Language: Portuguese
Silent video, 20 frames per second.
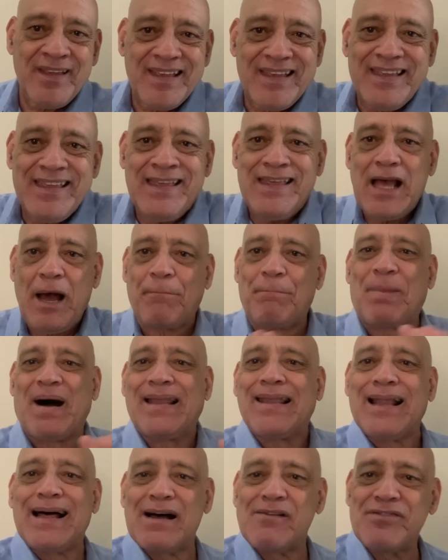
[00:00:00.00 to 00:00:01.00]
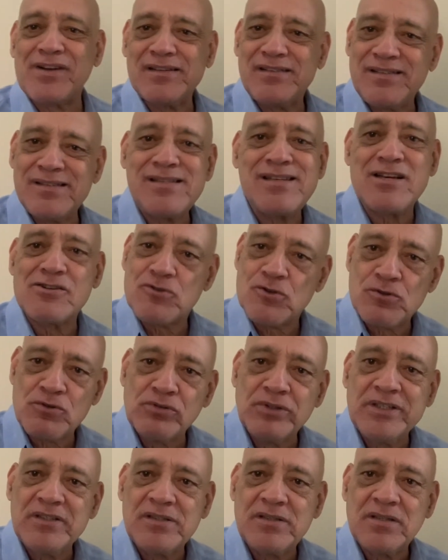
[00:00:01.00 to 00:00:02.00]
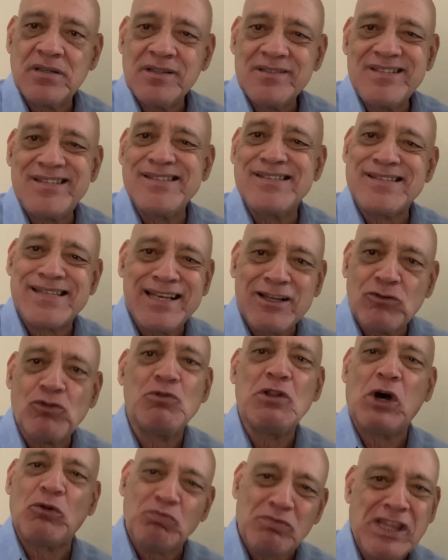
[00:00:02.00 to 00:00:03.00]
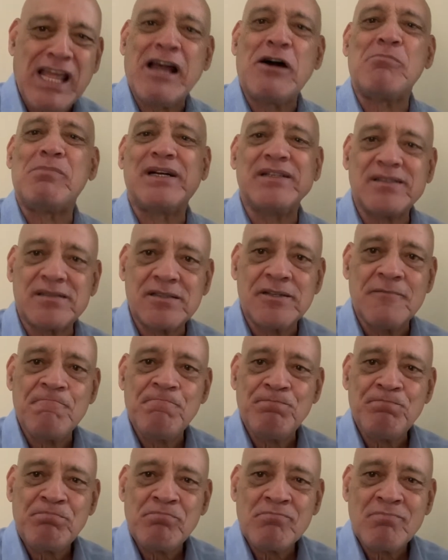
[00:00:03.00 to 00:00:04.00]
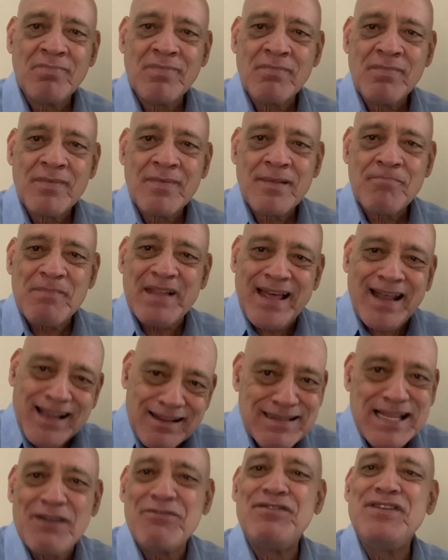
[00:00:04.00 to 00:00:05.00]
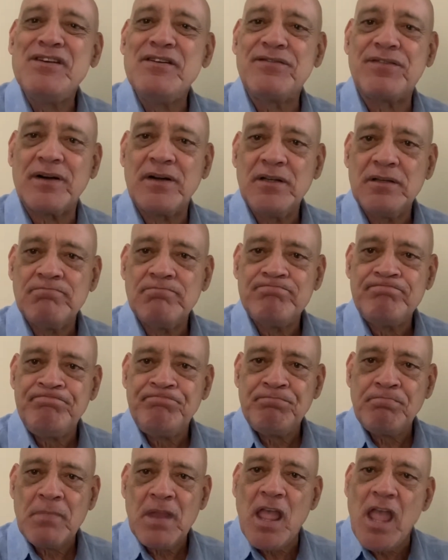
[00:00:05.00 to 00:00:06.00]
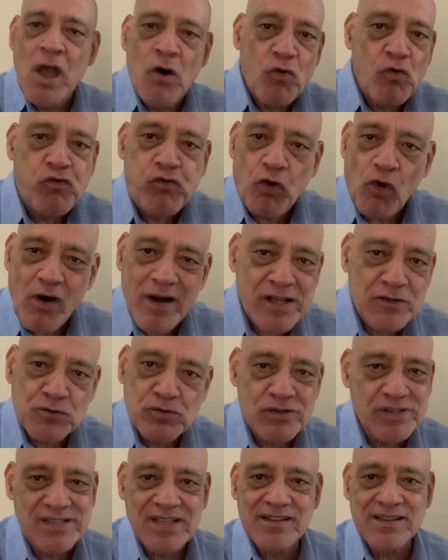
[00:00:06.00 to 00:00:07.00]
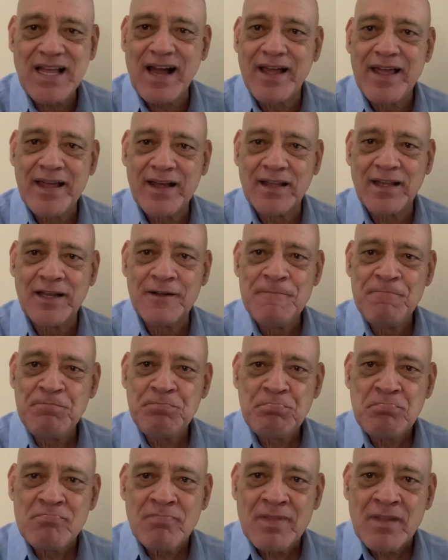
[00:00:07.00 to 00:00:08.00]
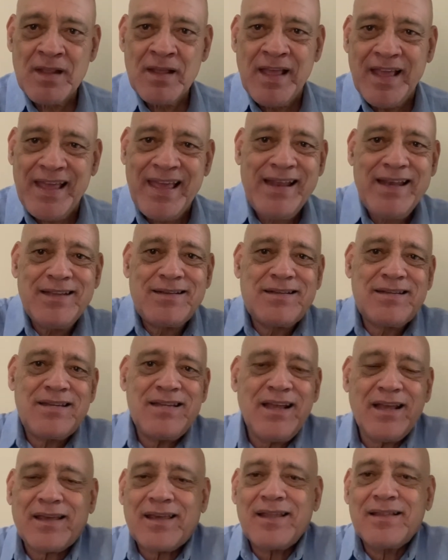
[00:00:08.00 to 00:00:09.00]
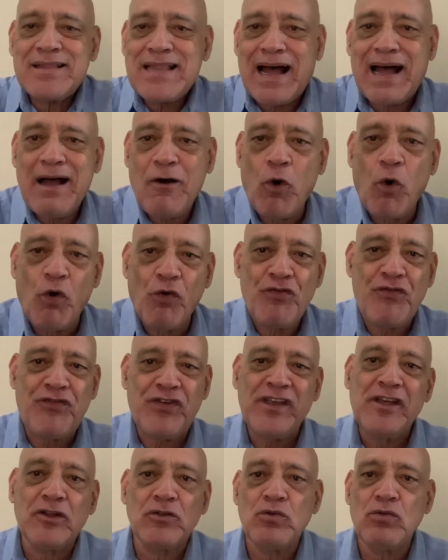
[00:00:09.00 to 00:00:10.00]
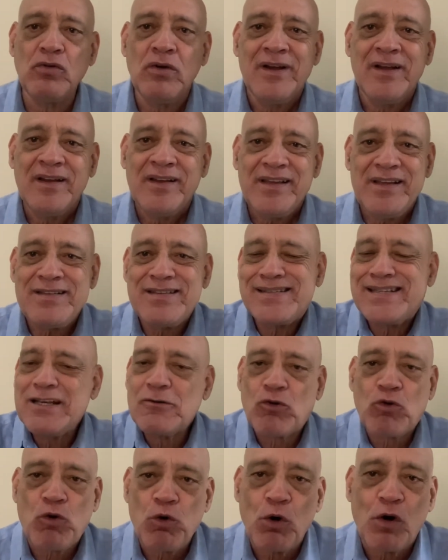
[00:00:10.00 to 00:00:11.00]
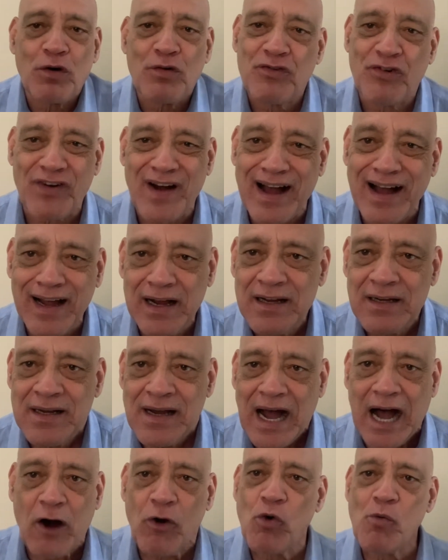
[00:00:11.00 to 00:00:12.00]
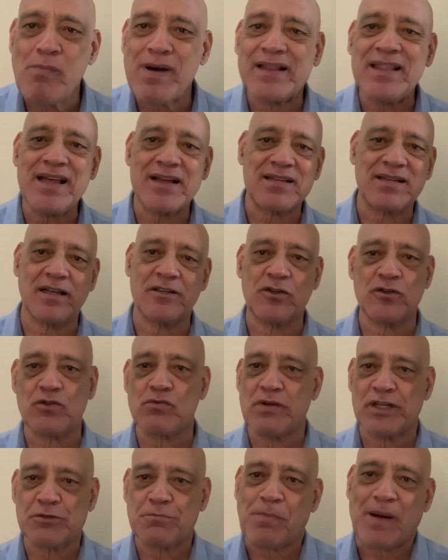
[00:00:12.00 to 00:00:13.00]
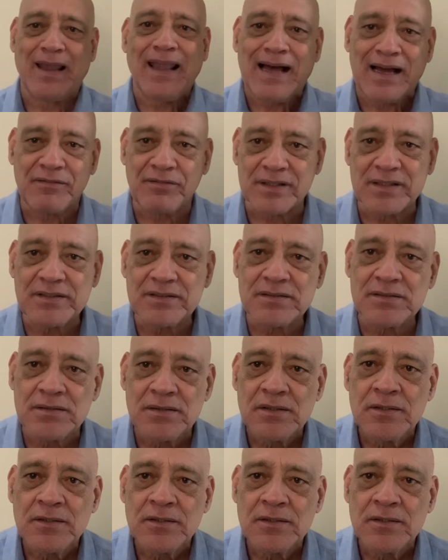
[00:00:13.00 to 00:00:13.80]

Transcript: e a palavra de Jesus dizendo: Não temas, ela está viva, eu vou ressuscitar ela. Ele tinha que dar ouvido e se curvar a uma dessas duas palavras.